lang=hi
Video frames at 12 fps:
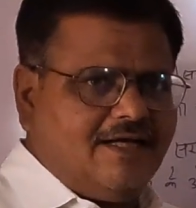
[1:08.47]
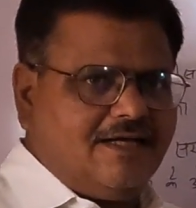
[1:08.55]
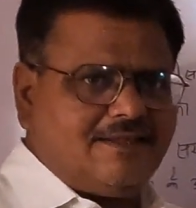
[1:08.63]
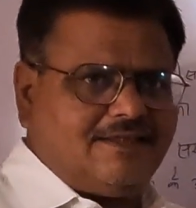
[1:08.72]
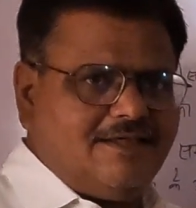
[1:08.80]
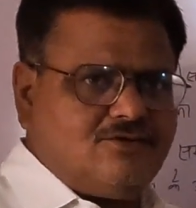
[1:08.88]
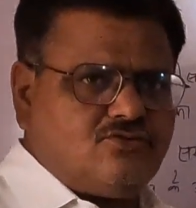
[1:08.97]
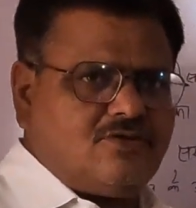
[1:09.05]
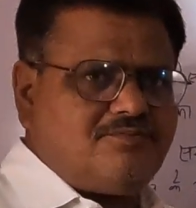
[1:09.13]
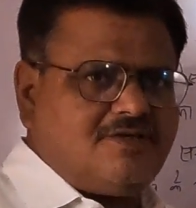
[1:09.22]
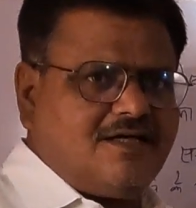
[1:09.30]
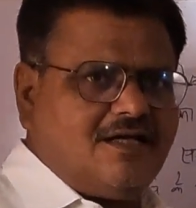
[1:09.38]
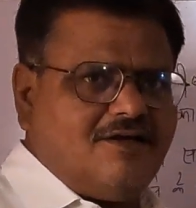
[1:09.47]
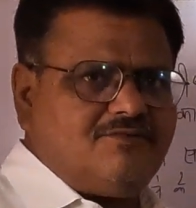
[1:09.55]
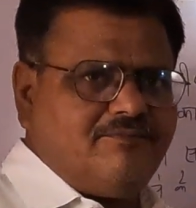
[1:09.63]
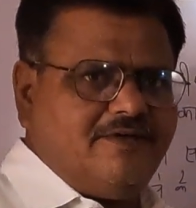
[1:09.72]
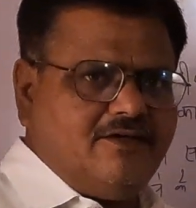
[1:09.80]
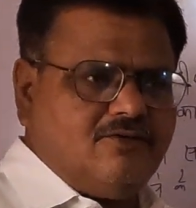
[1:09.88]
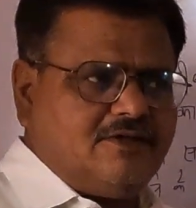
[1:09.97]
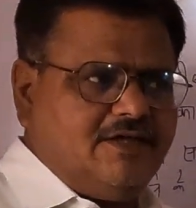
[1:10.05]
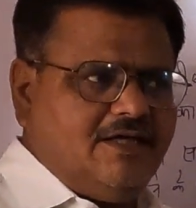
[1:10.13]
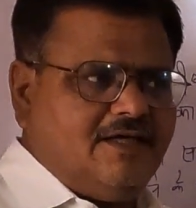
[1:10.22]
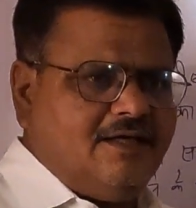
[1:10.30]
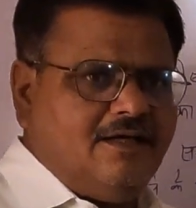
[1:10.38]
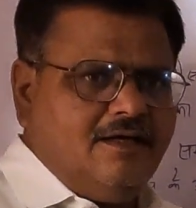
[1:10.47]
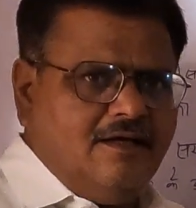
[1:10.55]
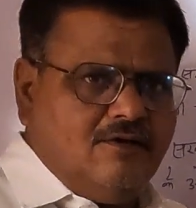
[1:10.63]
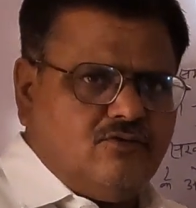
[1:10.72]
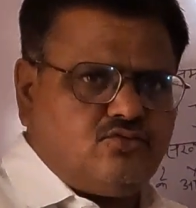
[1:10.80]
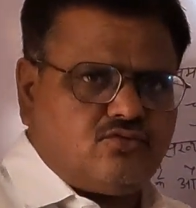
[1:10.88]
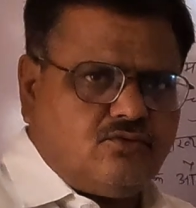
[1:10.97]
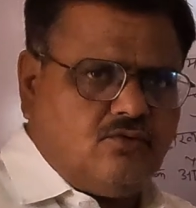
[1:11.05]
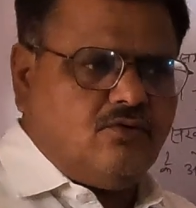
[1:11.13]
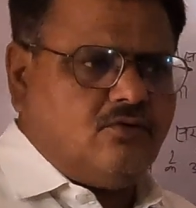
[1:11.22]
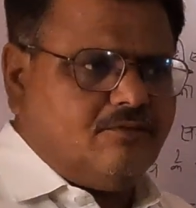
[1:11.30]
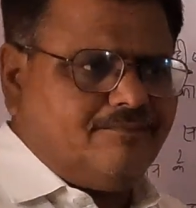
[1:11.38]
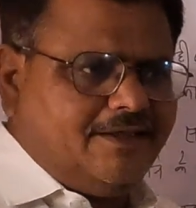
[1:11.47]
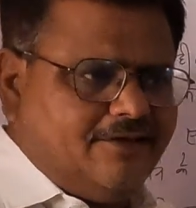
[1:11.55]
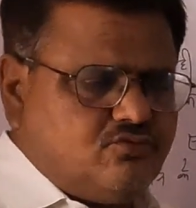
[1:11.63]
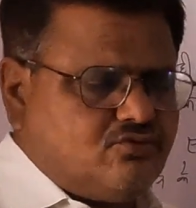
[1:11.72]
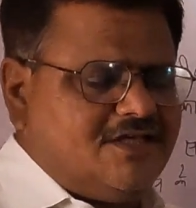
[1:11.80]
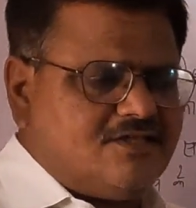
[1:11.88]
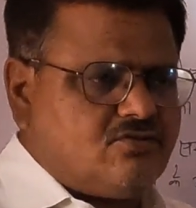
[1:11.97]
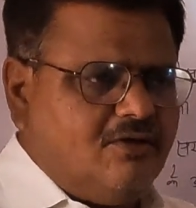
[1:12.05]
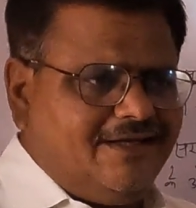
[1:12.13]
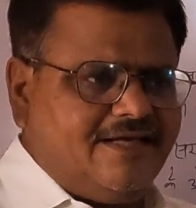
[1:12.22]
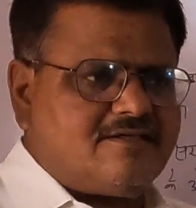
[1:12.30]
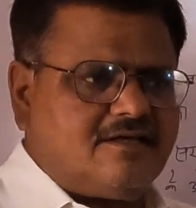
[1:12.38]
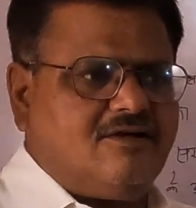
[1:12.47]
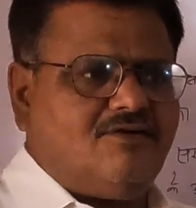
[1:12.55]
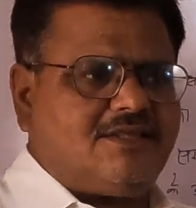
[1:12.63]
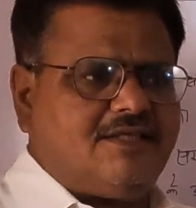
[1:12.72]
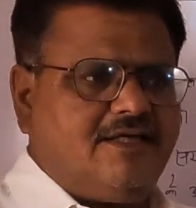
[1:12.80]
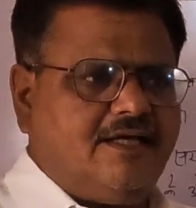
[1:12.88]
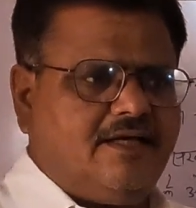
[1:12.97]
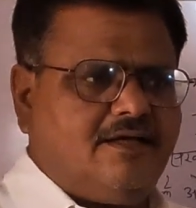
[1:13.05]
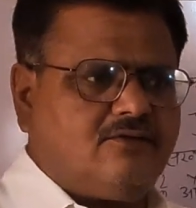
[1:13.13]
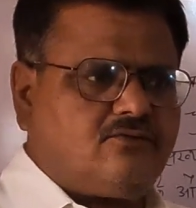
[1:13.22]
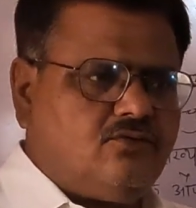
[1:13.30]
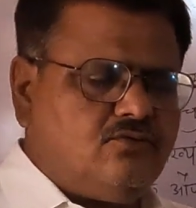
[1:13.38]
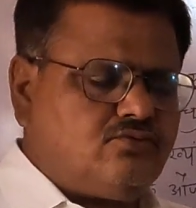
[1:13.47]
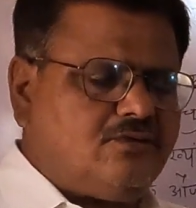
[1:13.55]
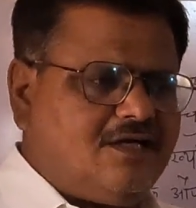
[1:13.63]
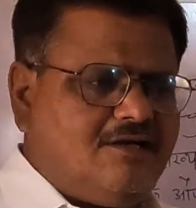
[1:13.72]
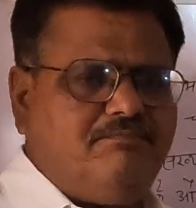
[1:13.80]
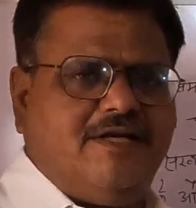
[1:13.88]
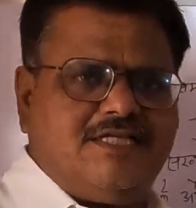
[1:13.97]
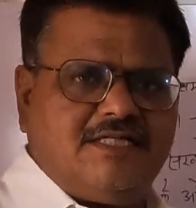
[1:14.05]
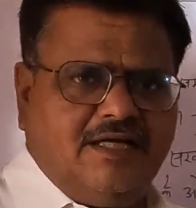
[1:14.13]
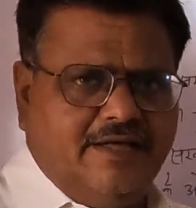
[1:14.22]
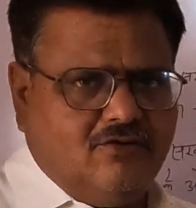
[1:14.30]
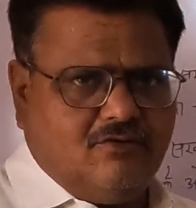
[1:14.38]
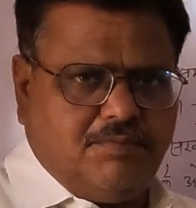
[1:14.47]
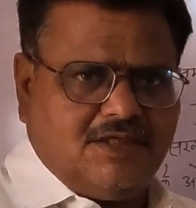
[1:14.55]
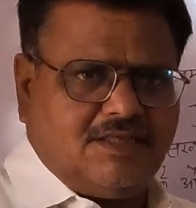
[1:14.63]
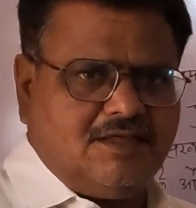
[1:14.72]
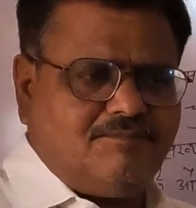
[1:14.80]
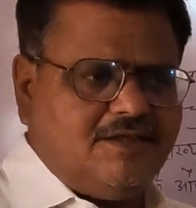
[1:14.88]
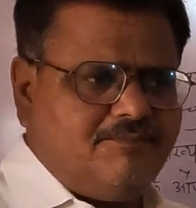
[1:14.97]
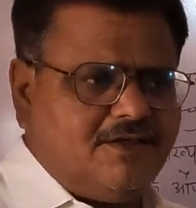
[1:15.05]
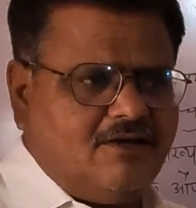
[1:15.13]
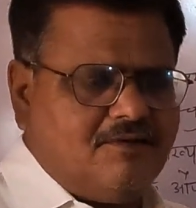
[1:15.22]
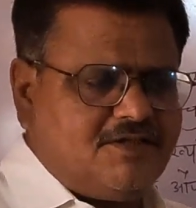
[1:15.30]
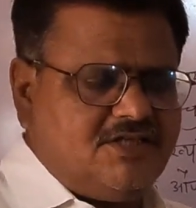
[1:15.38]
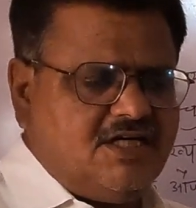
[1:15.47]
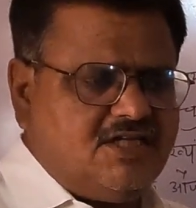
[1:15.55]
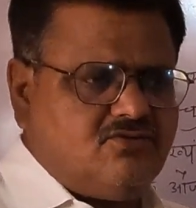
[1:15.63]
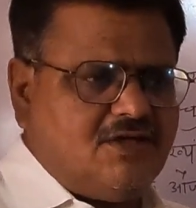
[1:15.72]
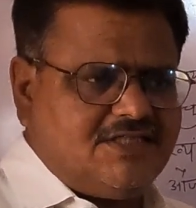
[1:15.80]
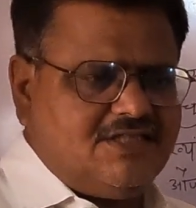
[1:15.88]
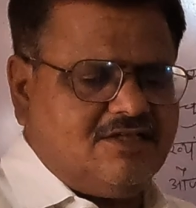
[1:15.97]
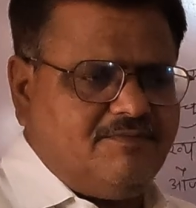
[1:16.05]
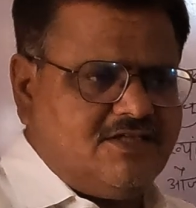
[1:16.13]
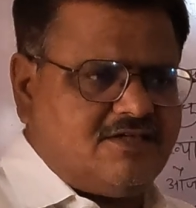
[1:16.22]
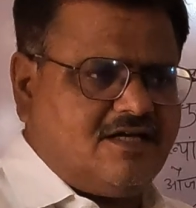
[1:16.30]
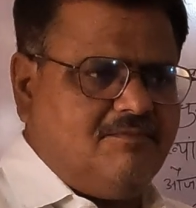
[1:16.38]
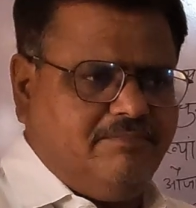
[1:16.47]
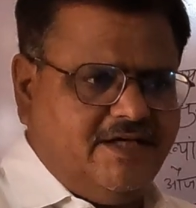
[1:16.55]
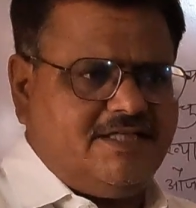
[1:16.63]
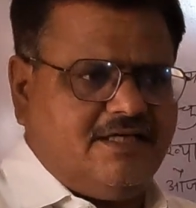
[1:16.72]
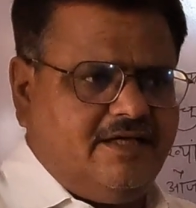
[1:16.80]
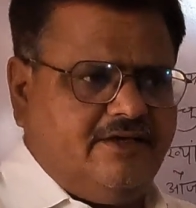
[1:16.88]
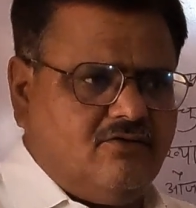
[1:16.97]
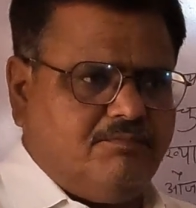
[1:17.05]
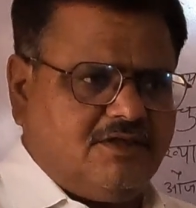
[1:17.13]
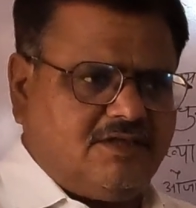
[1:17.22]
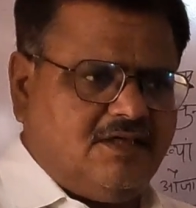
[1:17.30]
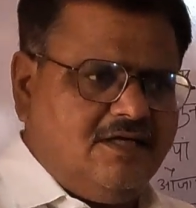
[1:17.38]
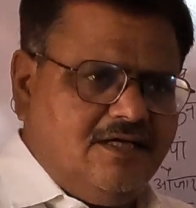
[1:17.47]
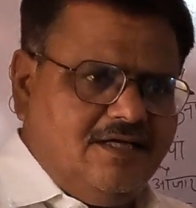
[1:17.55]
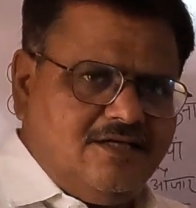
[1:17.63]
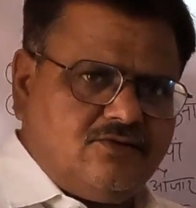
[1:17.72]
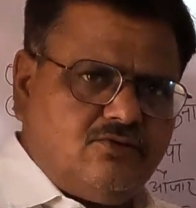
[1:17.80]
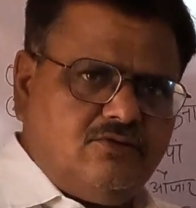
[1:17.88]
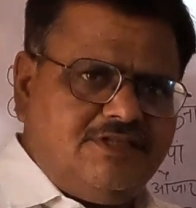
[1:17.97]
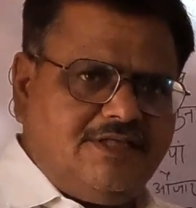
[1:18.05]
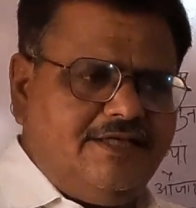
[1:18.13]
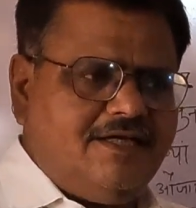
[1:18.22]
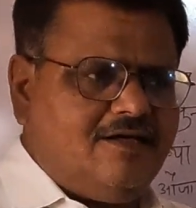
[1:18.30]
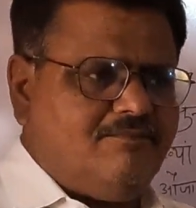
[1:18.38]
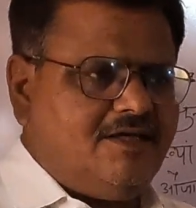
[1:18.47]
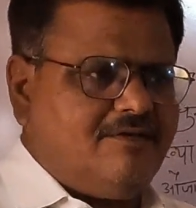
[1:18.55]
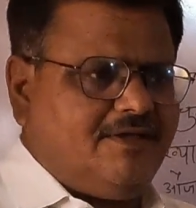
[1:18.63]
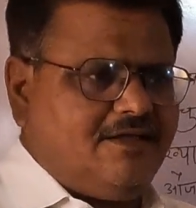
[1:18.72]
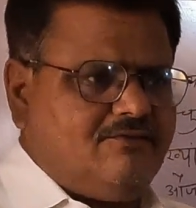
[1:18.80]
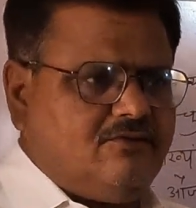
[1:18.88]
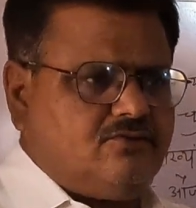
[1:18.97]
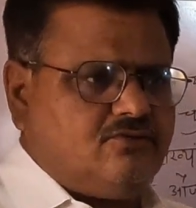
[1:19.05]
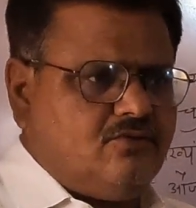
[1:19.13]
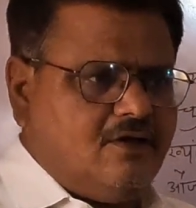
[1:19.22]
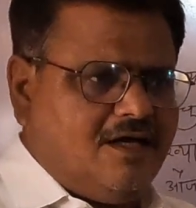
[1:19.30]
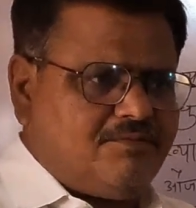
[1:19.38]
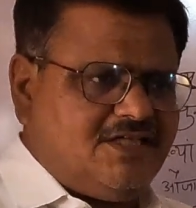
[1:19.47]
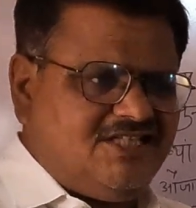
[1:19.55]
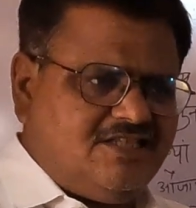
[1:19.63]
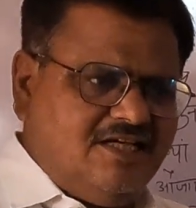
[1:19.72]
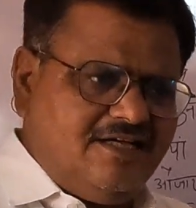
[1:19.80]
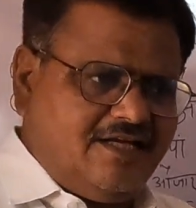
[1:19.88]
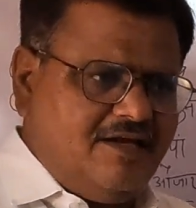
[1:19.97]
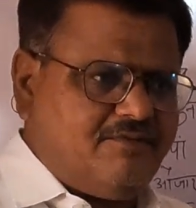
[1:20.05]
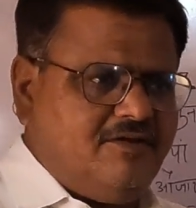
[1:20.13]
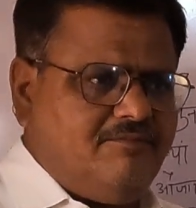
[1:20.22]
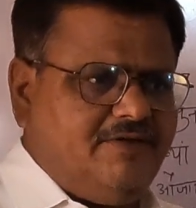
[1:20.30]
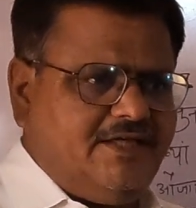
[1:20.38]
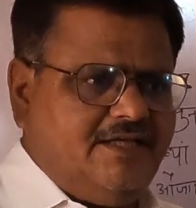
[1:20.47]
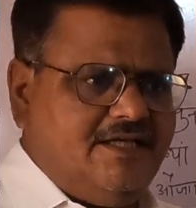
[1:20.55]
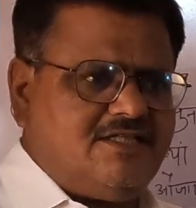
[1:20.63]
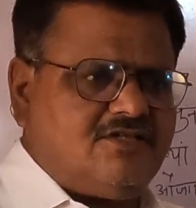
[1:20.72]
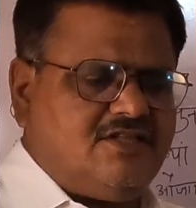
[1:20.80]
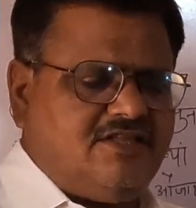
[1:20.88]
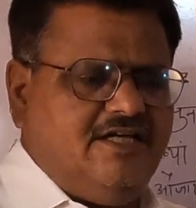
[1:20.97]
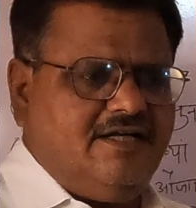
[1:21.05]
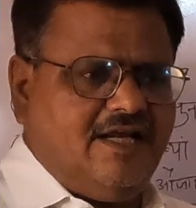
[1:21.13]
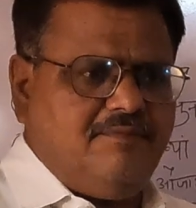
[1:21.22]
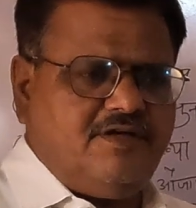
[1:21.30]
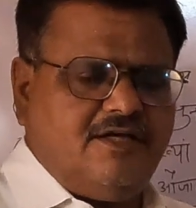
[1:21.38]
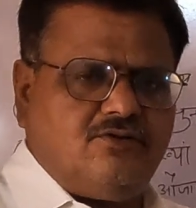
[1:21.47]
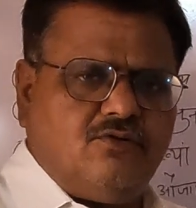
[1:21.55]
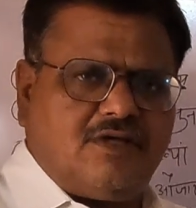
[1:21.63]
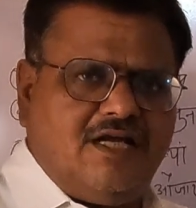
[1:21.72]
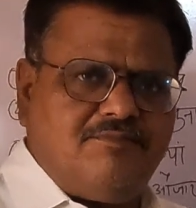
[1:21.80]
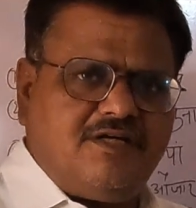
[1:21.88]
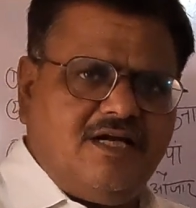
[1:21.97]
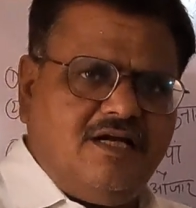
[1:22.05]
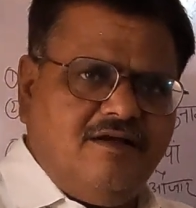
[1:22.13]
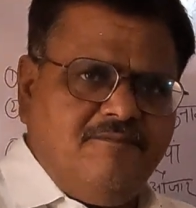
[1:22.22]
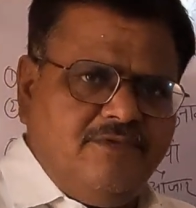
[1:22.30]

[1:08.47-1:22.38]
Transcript: क्या करते हैं जो सबसे खराब जमीन होती है उसको मतलब उसका सॉइल टेस्ट करवाते हैं तो उसका कंपैरिजन नहीं हो पाता भाई मतलब आपकी जो अच्छी ज़मीन से कंपैरिजन नहीं हो पाता तो इसलिए हमें मतलब जो आपके जितने टाइप की मिट्टी है जैसे तीन टाइप की है दो टाइप की है